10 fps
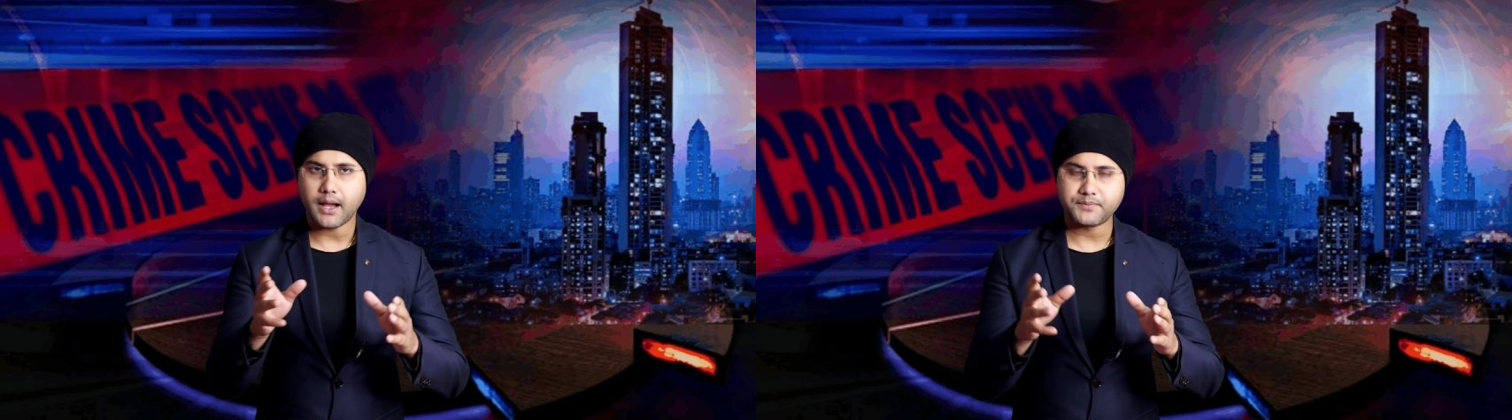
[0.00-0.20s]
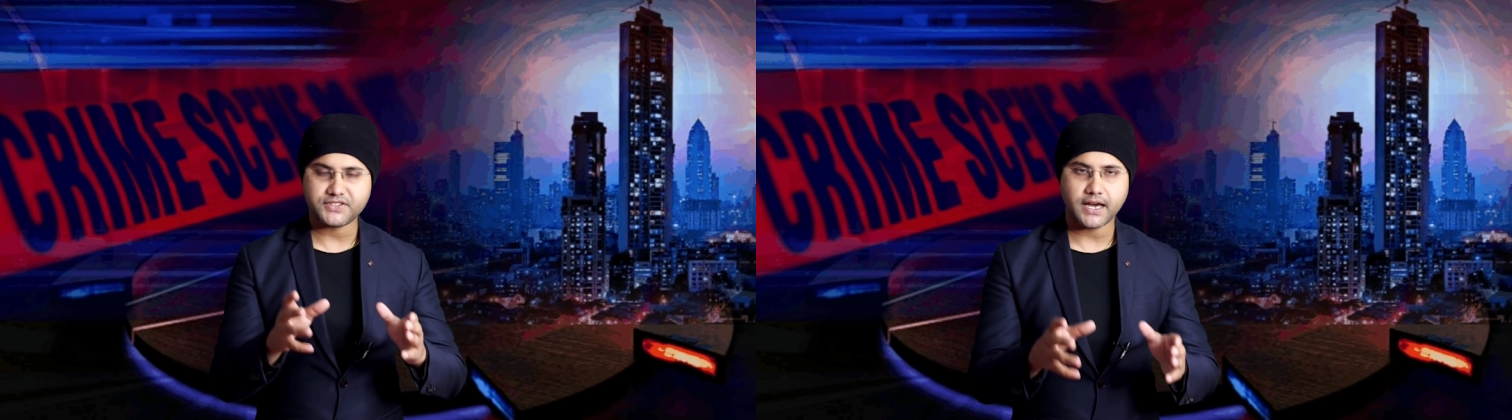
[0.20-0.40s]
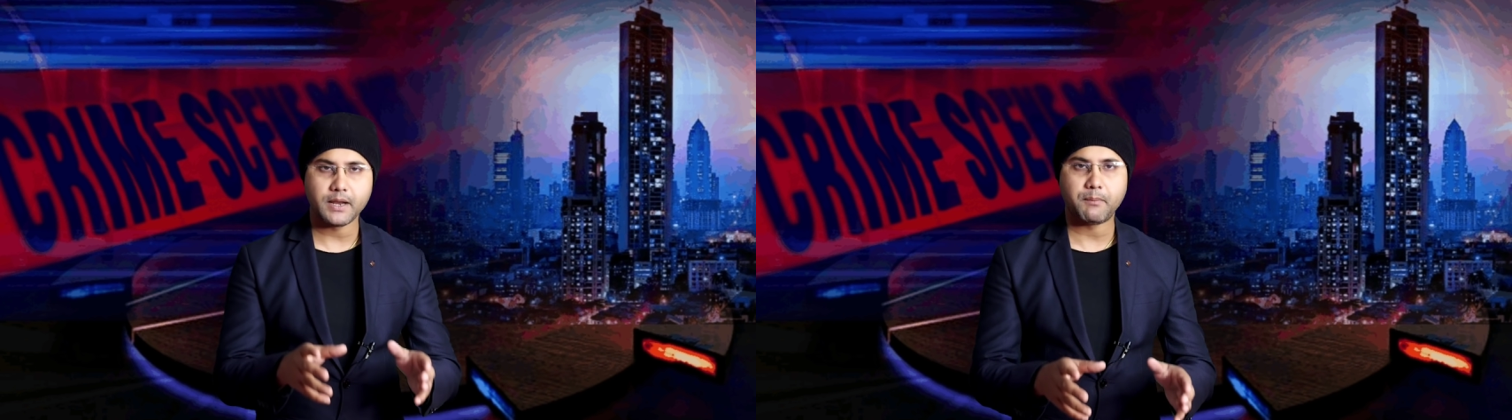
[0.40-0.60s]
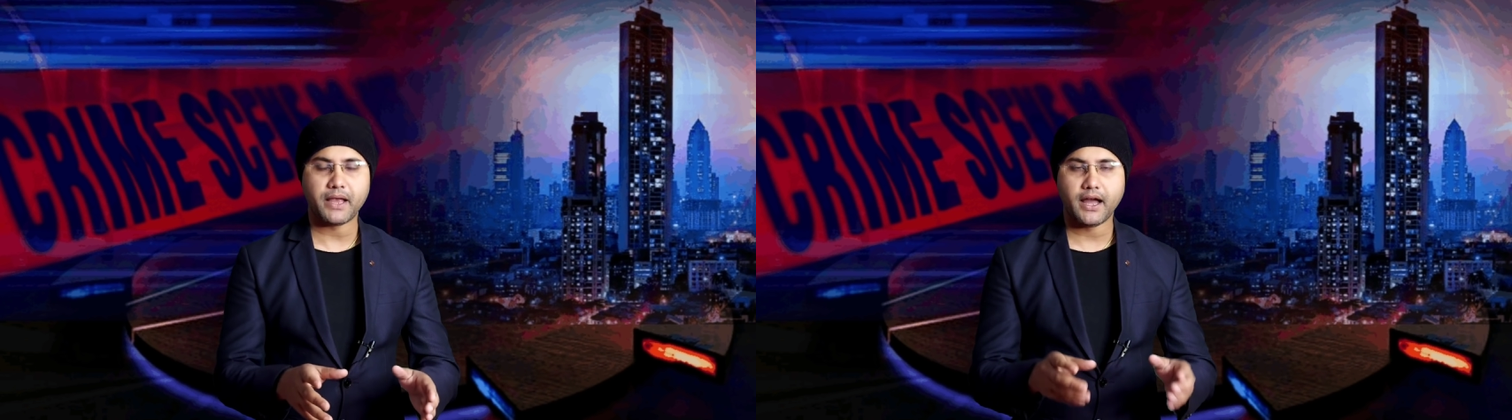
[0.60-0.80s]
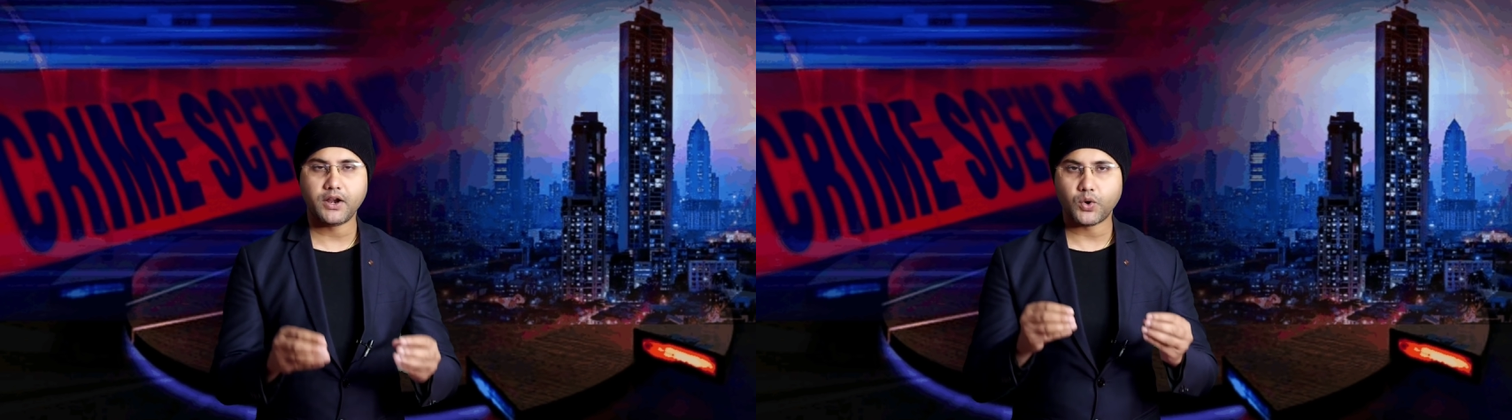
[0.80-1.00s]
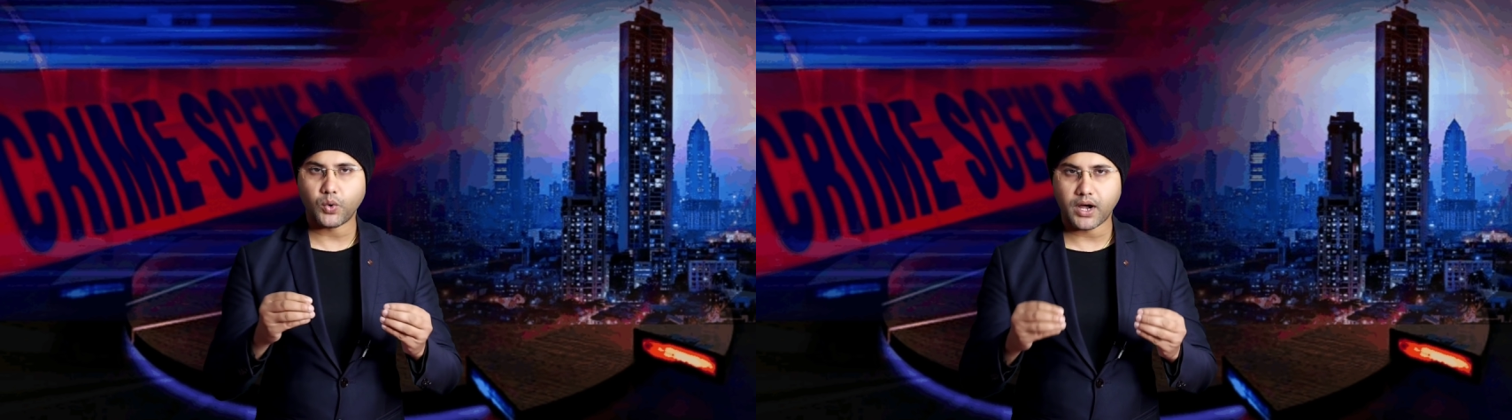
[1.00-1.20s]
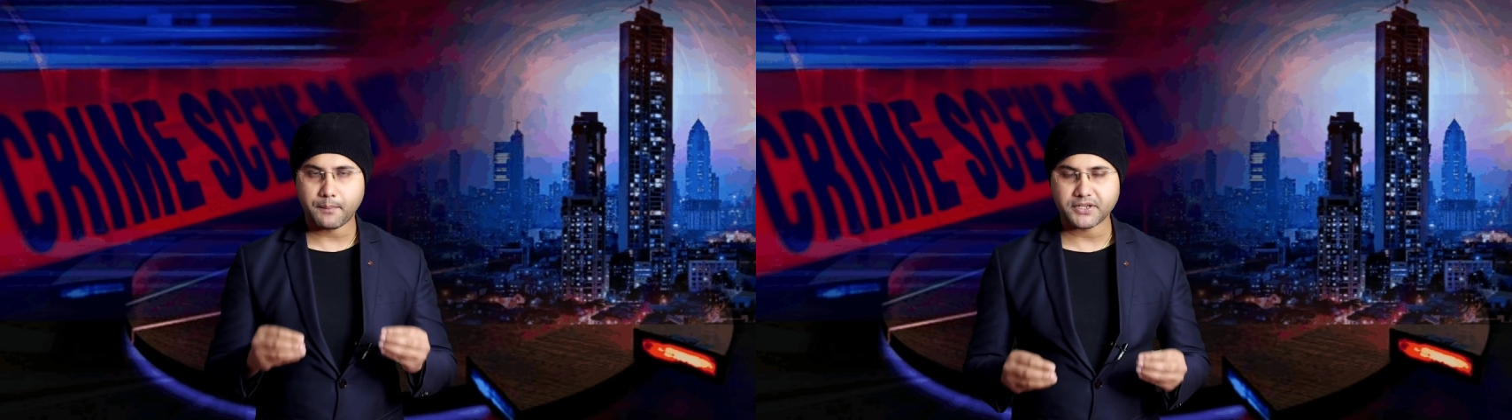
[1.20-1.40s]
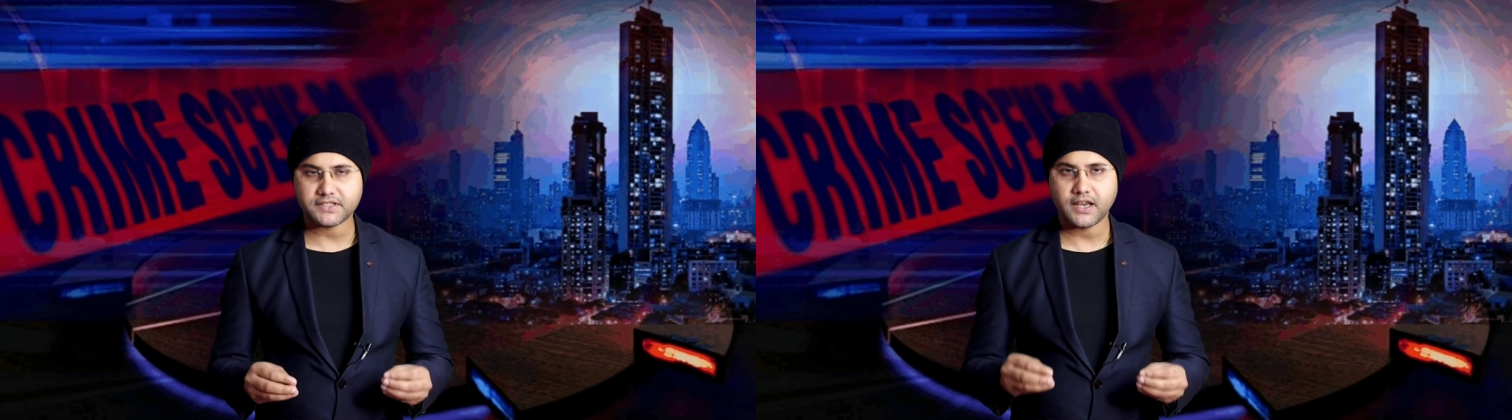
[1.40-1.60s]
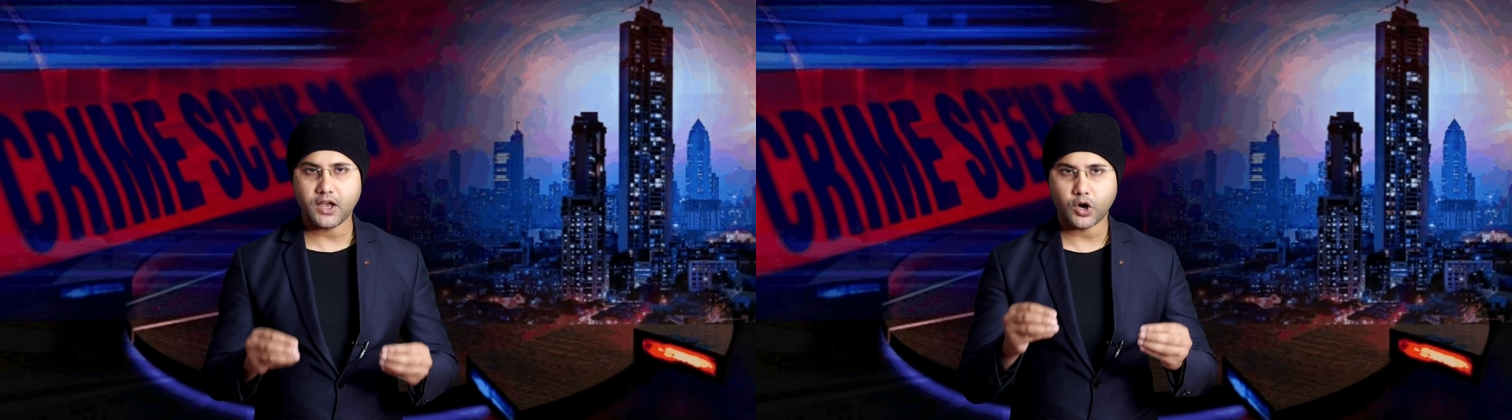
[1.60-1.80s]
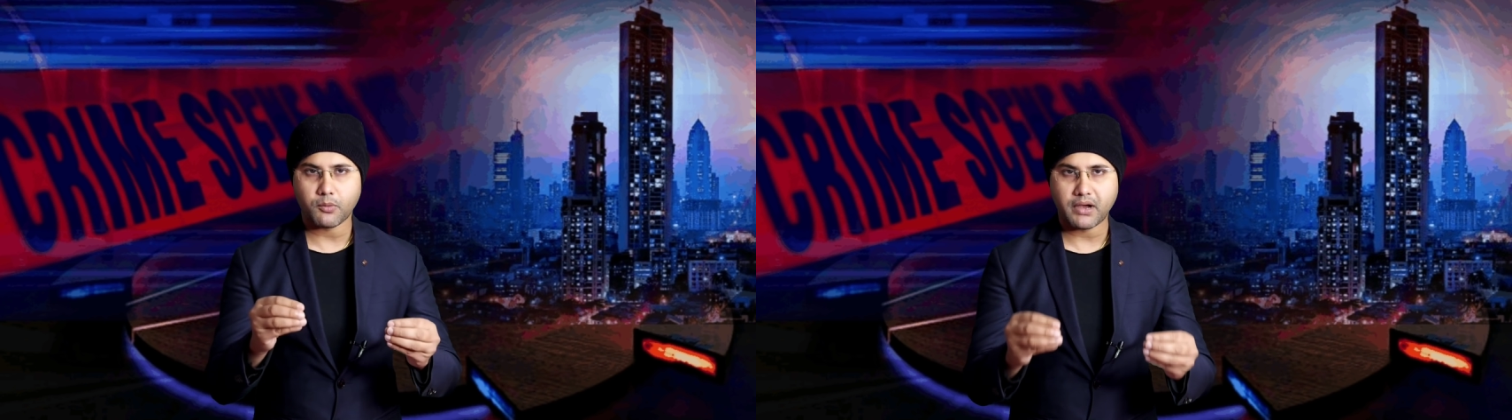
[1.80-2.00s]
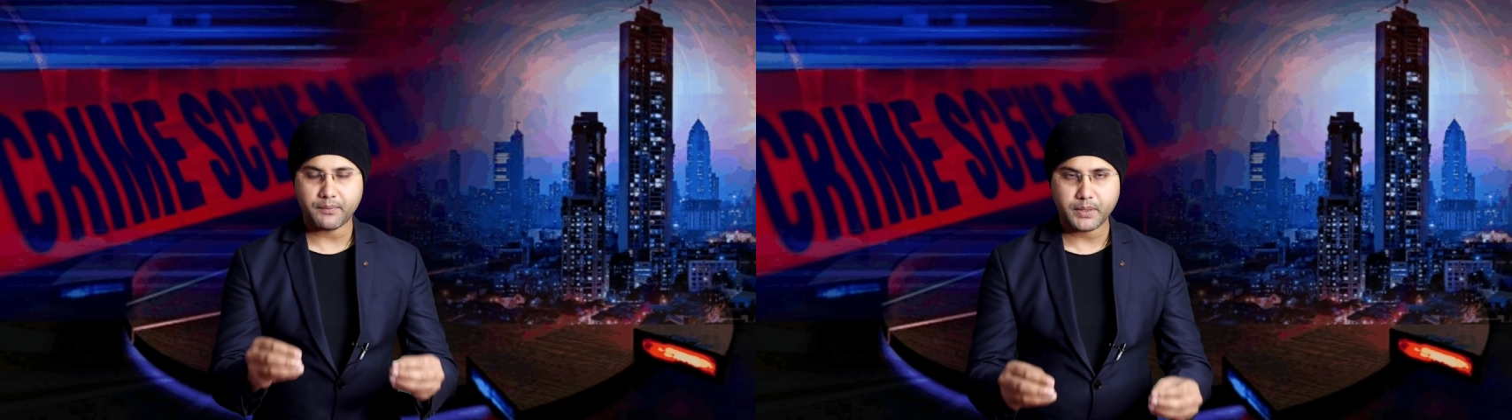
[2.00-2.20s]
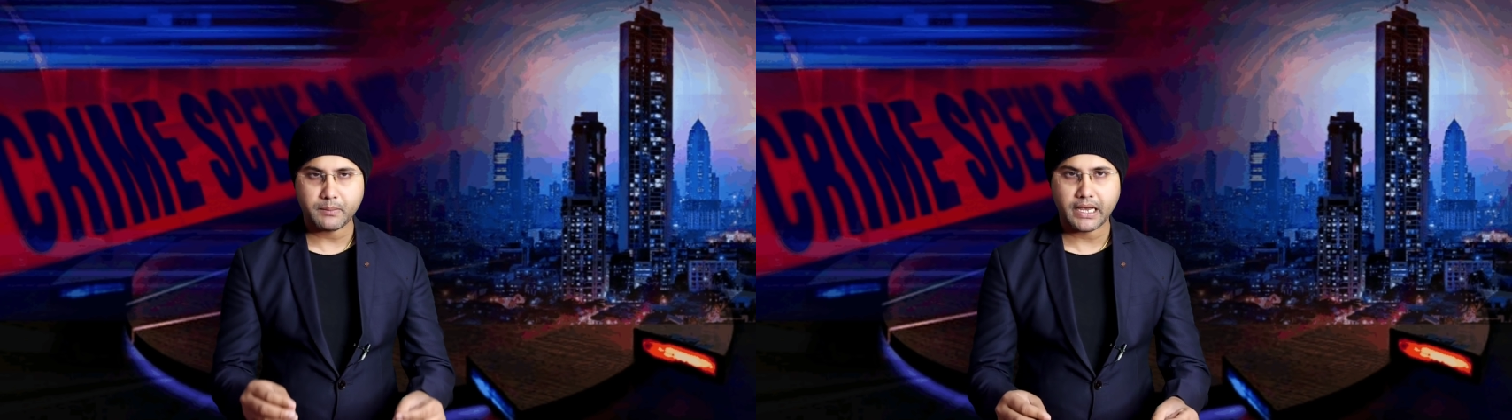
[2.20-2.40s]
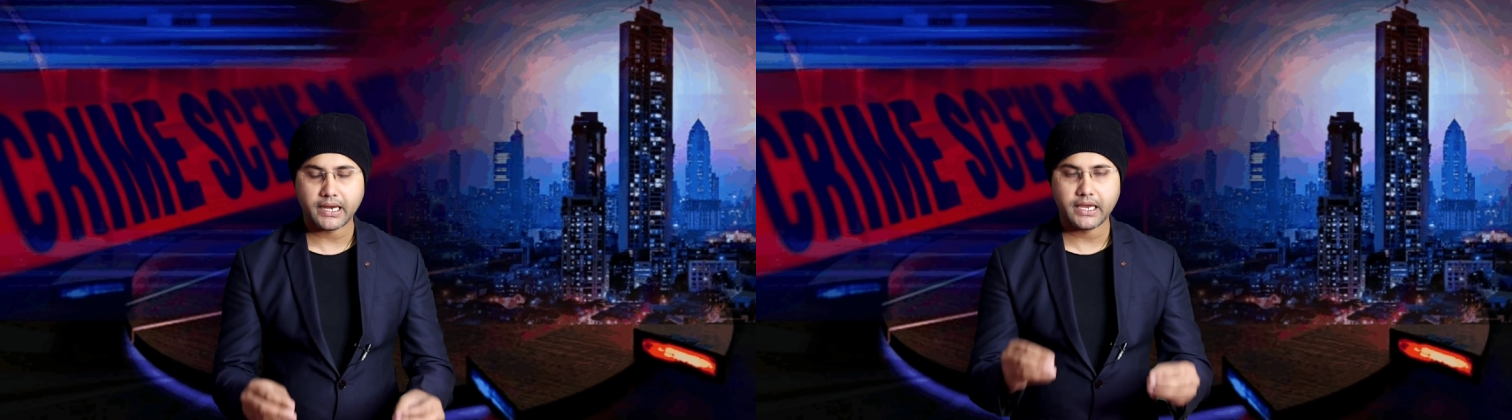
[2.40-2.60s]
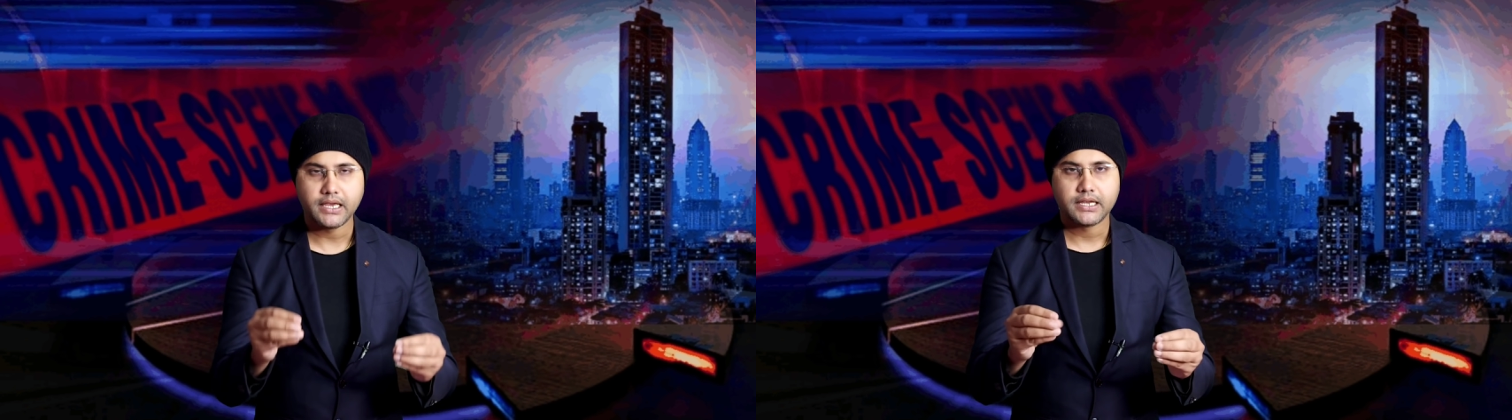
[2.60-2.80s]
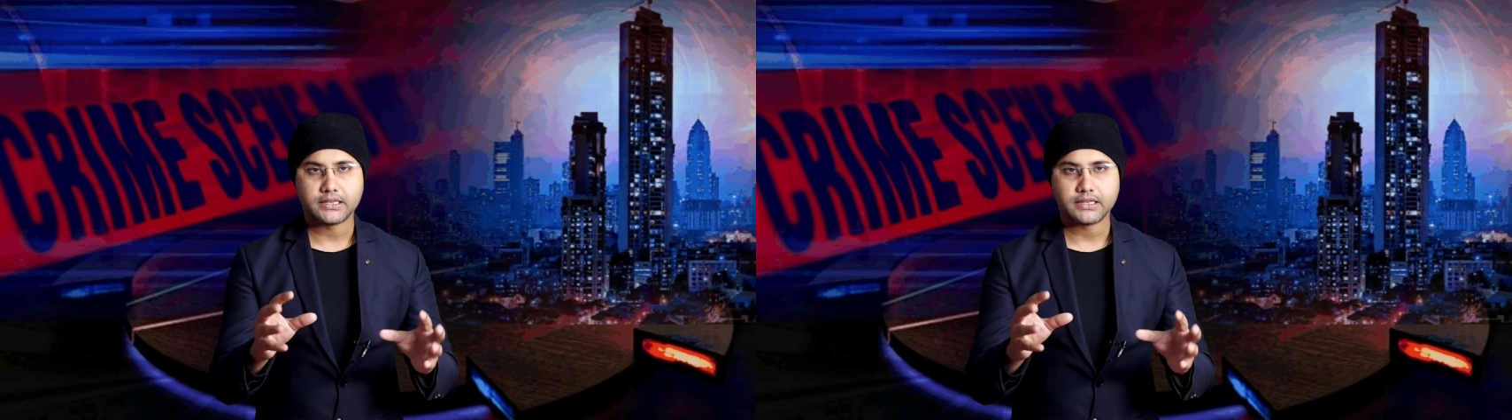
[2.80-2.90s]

आप सारे बयान को वापस लें और माफ़ी मांगें